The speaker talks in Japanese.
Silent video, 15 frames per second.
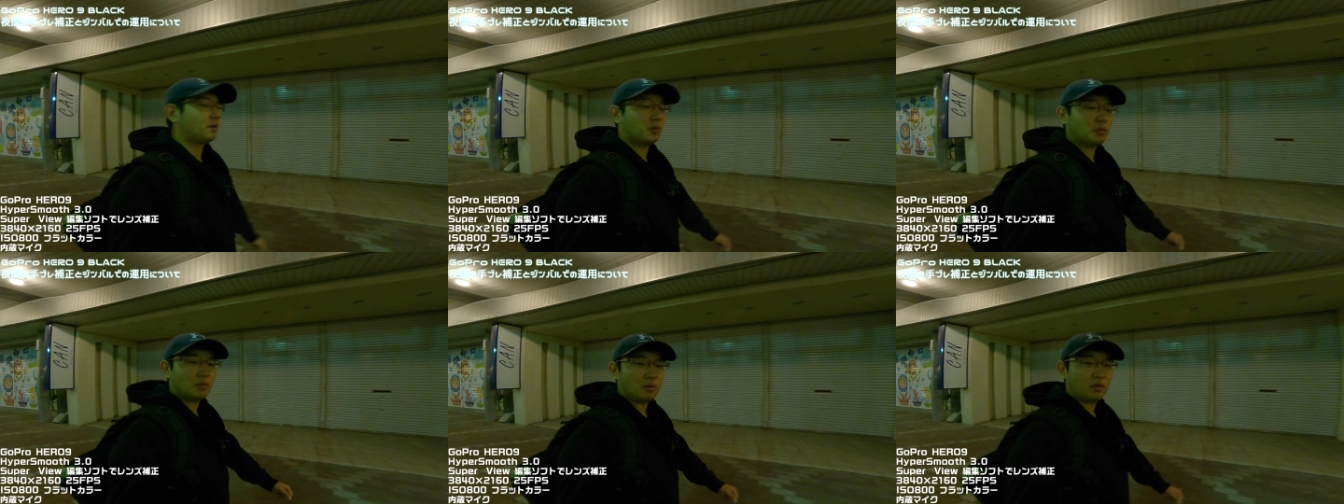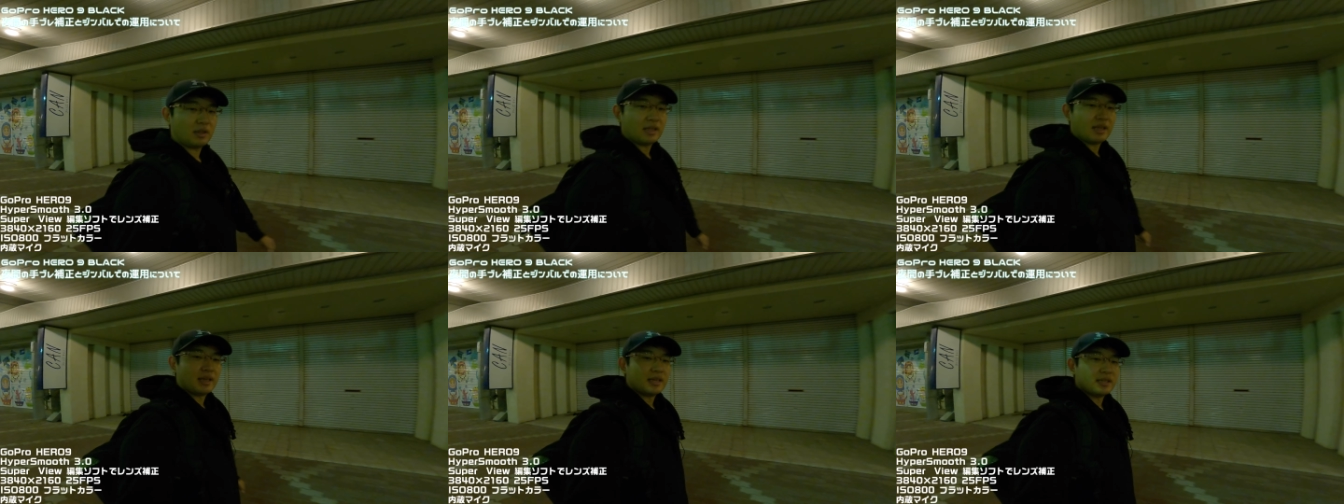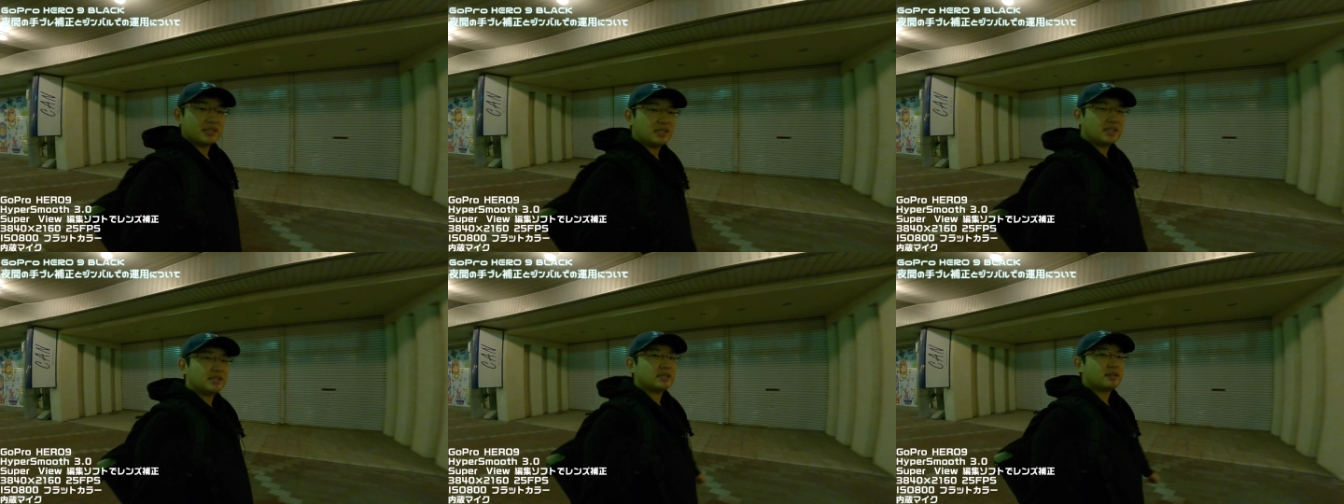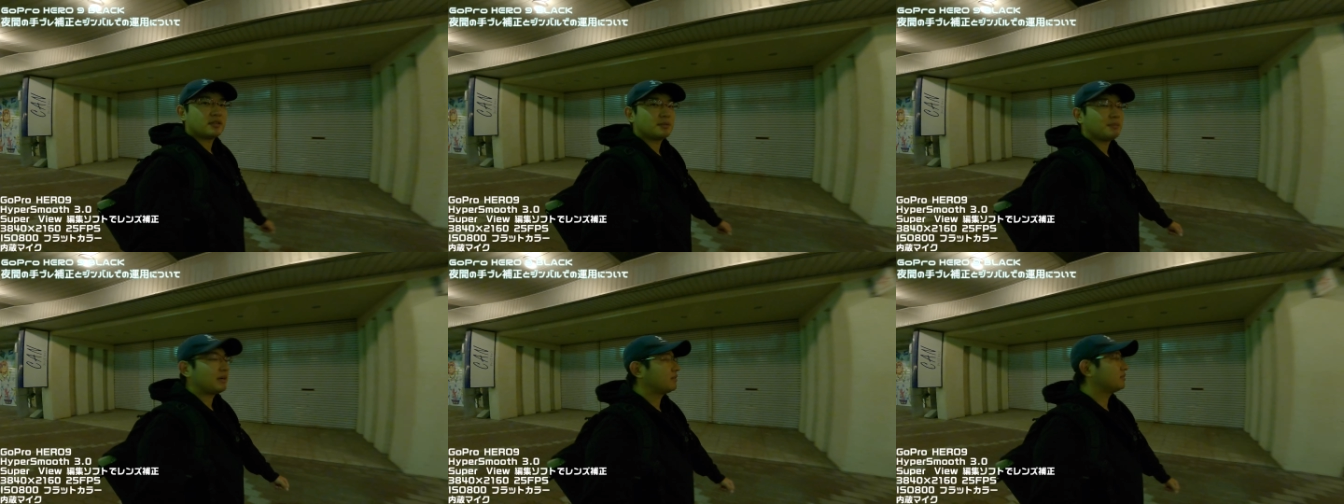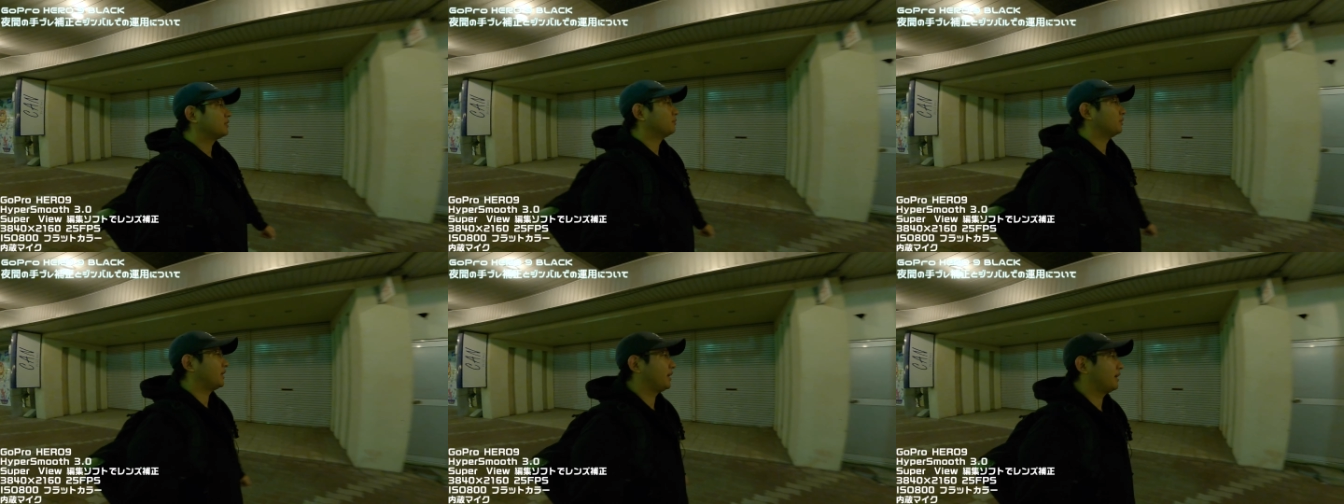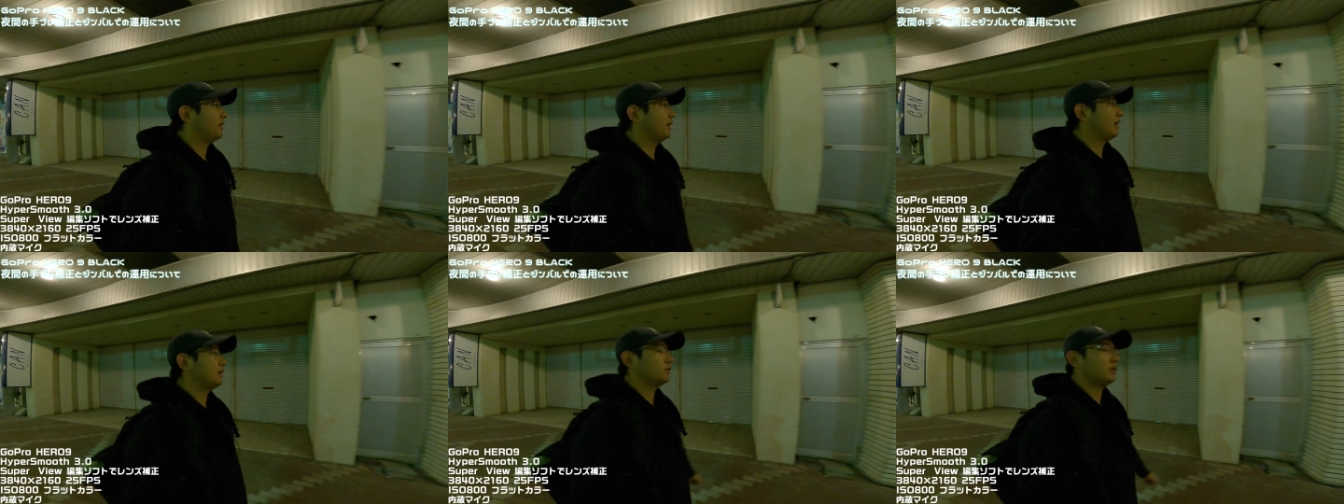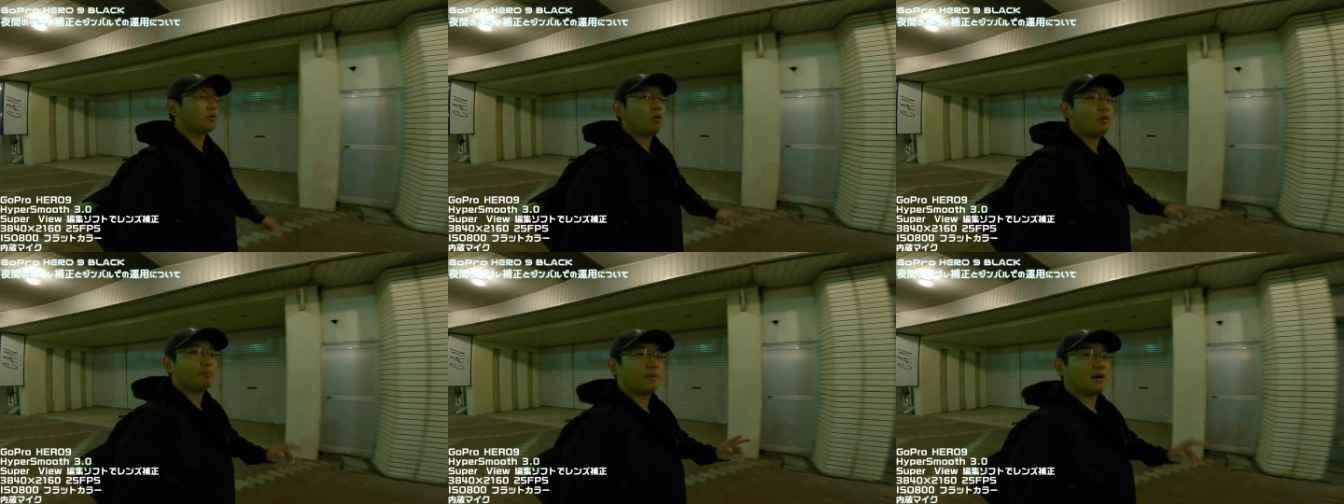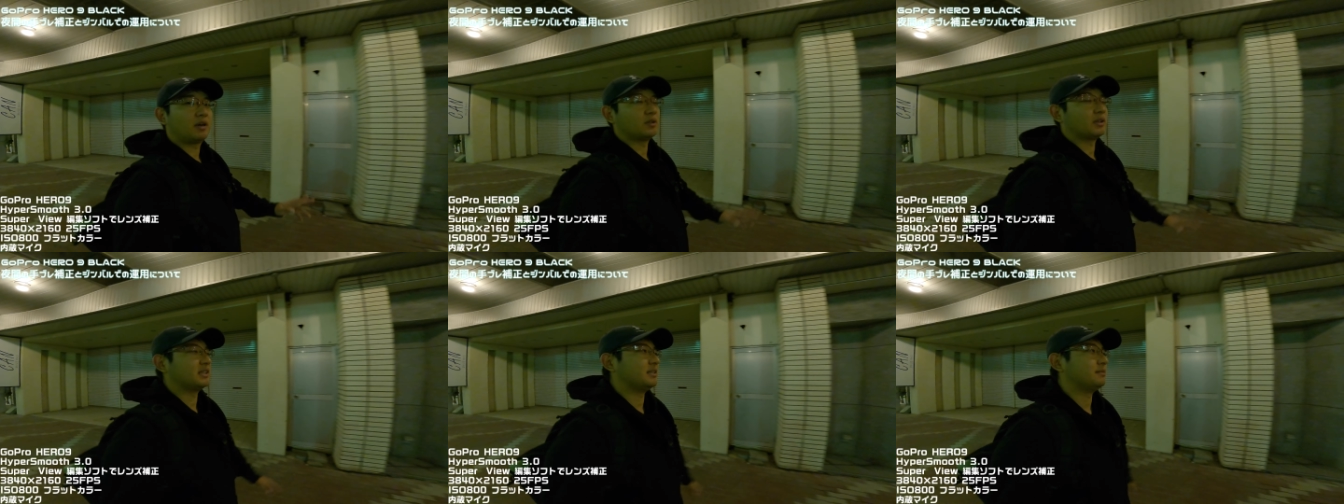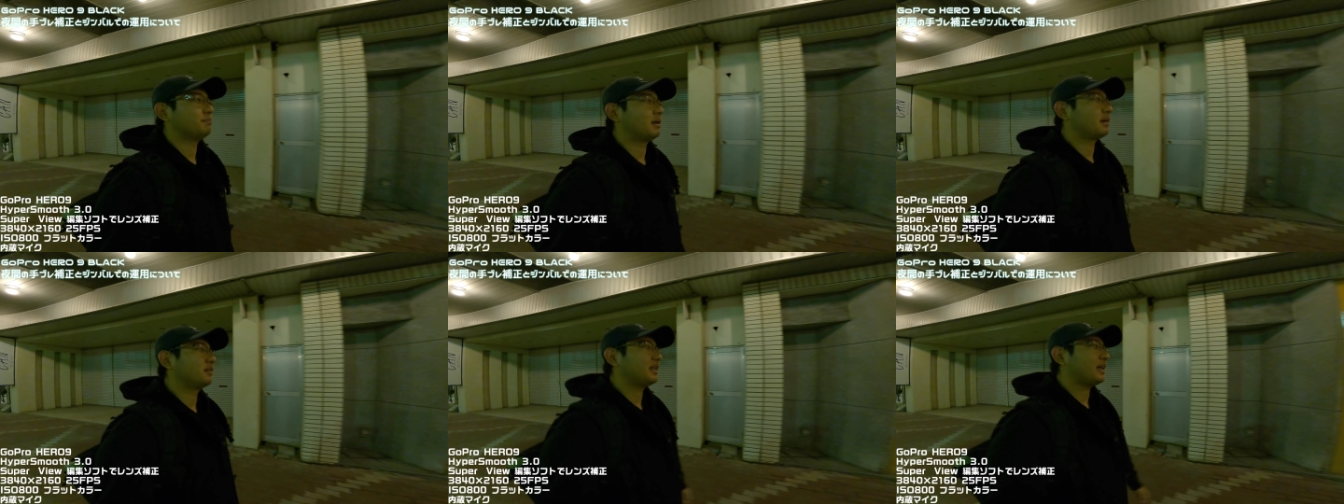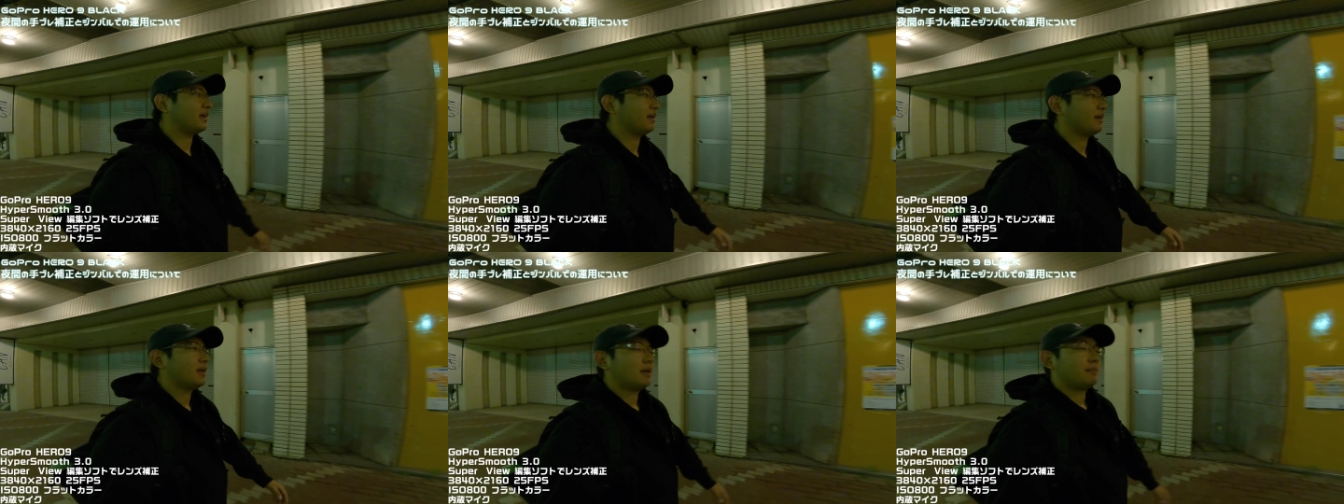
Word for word: この G6MAX もね非常にコンパクトなジンバルで、